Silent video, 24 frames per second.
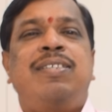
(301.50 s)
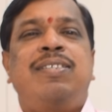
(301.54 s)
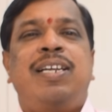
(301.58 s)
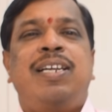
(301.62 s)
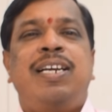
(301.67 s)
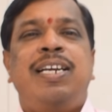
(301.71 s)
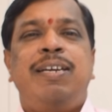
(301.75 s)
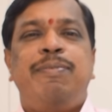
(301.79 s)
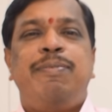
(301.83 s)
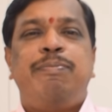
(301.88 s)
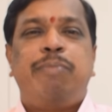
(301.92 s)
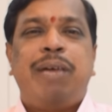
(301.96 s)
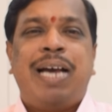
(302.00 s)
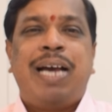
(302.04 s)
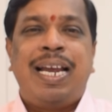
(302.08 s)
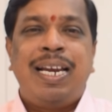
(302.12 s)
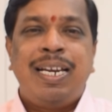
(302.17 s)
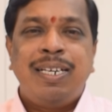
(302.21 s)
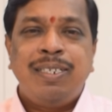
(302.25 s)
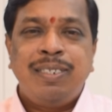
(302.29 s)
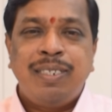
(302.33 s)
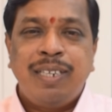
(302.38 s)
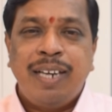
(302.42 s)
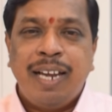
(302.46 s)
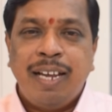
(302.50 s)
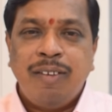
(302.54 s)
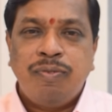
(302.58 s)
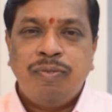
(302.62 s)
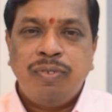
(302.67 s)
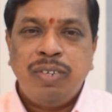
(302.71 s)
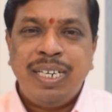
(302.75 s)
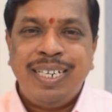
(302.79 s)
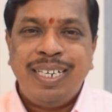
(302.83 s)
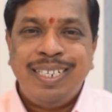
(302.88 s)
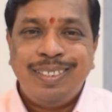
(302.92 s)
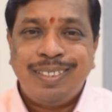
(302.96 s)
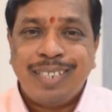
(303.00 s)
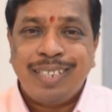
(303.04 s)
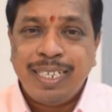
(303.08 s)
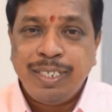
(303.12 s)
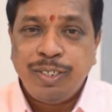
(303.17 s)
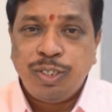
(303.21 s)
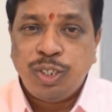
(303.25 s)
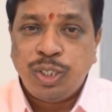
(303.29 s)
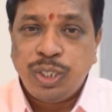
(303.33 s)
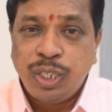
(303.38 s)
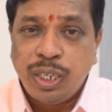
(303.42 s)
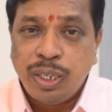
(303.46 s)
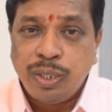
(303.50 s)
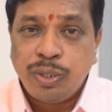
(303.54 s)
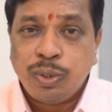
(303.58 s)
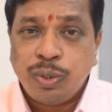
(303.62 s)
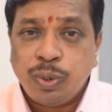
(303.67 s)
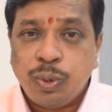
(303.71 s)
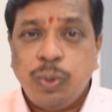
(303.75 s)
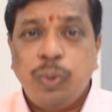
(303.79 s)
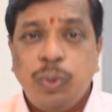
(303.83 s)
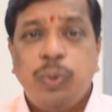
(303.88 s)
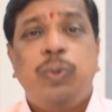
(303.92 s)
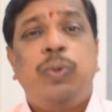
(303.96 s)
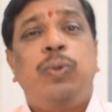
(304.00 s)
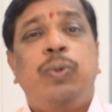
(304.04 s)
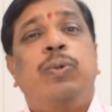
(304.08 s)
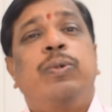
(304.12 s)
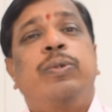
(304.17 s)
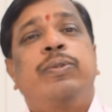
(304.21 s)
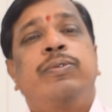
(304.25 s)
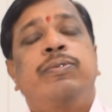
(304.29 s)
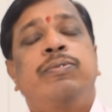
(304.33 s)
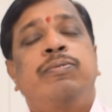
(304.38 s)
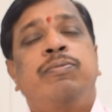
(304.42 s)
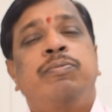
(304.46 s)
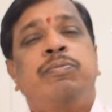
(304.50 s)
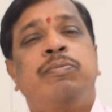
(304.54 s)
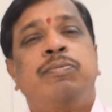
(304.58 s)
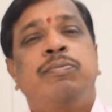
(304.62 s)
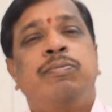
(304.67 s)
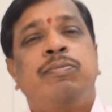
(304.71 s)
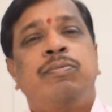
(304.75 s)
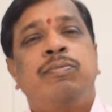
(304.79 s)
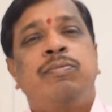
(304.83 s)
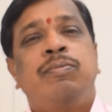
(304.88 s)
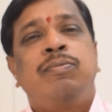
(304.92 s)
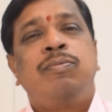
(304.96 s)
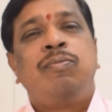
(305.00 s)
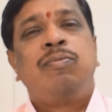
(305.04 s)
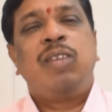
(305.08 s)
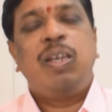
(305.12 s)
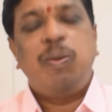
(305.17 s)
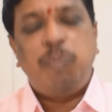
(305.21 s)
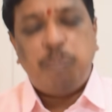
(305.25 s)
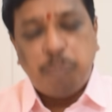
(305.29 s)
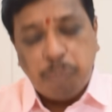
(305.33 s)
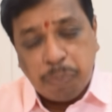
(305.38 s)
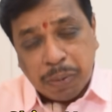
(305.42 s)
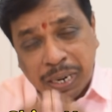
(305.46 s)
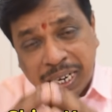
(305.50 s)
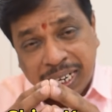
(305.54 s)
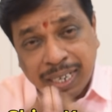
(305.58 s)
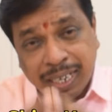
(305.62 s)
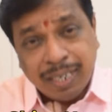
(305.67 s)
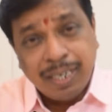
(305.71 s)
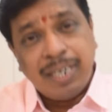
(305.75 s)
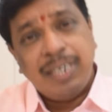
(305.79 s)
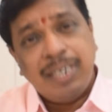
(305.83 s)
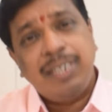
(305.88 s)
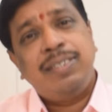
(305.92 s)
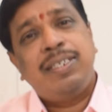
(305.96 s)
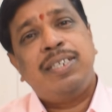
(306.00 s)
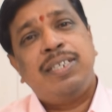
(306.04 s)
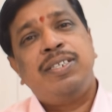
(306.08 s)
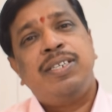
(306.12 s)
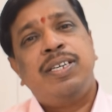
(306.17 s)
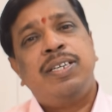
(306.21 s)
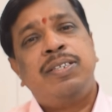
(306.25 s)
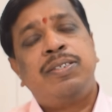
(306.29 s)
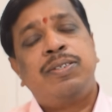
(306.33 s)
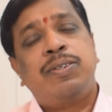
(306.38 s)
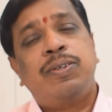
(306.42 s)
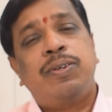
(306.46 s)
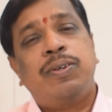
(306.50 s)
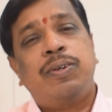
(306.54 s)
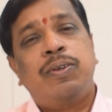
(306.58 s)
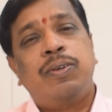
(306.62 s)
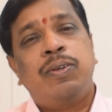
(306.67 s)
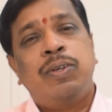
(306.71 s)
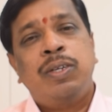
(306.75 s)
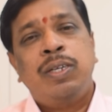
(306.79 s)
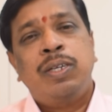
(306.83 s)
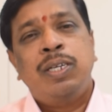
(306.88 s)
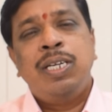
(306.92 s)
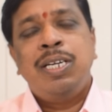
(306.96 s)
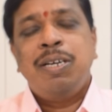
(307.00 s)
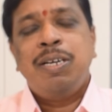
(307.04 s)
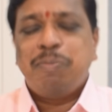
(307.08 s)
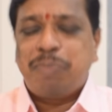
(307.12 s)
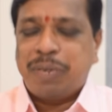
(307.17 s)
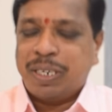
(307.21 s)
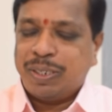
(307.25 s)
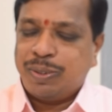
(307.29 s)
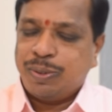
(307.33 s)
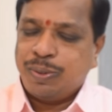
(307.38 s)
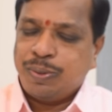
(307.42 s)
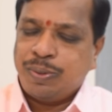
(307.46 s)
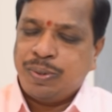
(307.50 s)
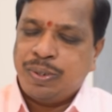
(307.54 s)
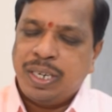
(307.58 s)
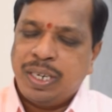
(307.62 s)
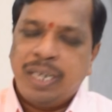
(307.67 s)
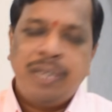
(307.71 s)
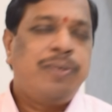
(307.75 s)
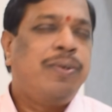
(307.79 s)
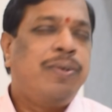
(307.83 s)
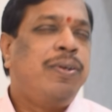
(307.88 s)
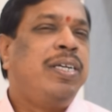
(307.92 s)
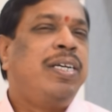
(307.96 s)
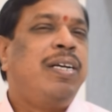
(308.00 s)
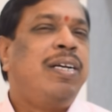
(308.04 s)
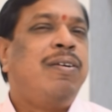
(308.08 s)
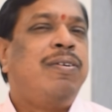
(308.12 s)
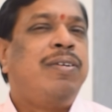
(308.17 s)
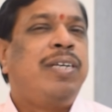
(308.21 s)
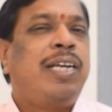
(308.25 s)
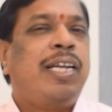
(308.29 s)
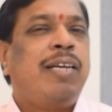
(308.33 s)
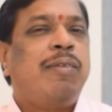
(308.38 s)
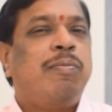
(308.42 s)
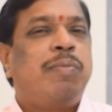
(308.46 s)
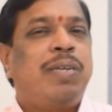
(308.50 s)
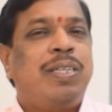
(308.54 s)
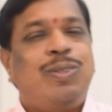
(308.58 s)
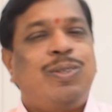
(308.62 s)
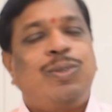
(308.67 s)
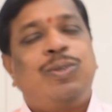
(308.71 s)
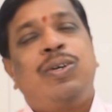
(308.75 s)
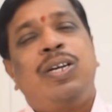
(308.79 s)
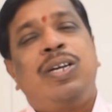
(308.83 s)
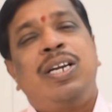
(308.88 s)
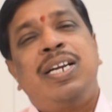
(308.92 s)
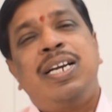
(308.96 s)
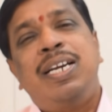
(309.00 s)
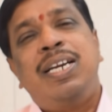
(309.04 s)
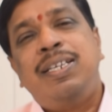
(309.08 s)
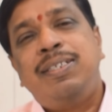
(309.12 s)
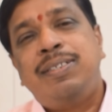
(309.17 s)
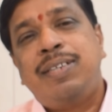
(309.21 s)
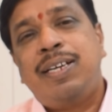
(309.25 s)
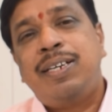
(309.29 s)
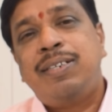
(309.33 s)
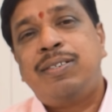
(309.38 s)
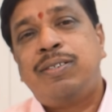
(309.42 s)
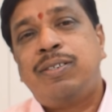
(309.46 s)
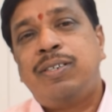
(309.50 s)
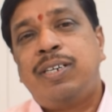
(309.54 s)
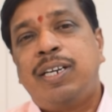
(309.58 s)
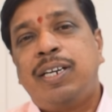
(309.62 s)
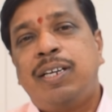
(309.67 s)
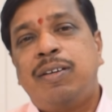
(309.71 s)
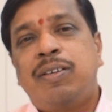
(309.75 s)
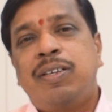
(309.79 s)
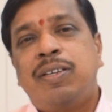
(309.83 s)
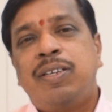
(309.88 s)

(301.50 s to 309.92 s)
సరే నీ బ్యాలెన్స్ లైఫ్ని డిజైన్ చేసుకో ఇప్పటికైనా డిజైన్ చేసుకో ప్రతి ఒక్కరి కోరికలు ఉంటాయి ప్రతి ఒక్కరికి డిజైర్స్ ఉంటాయి